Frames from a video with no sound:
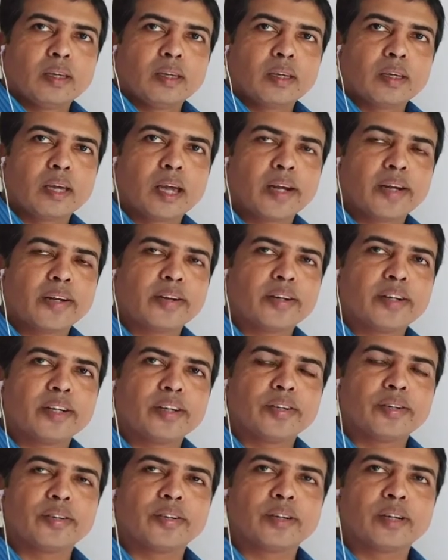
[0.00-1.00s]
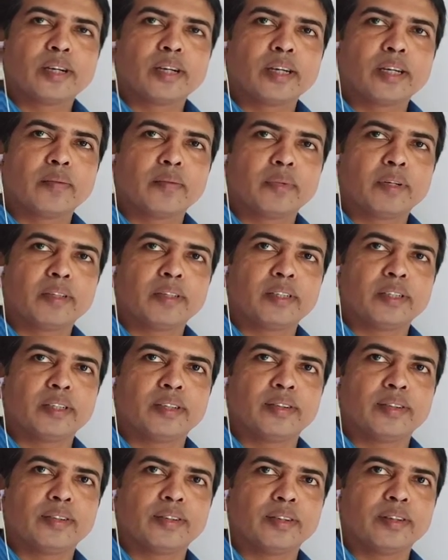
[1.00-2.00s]
ক্যাটায়নের সংজ্ঞায় আমরা
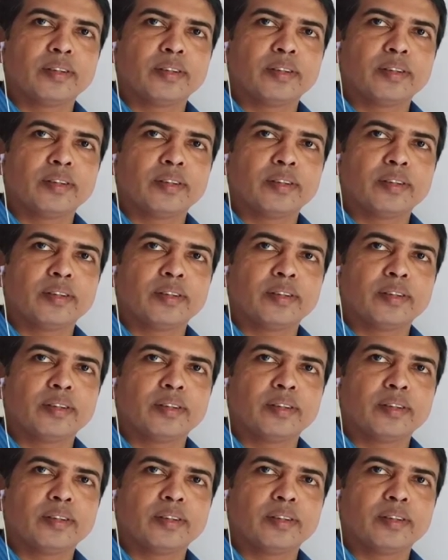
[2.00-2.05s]
জেনেছি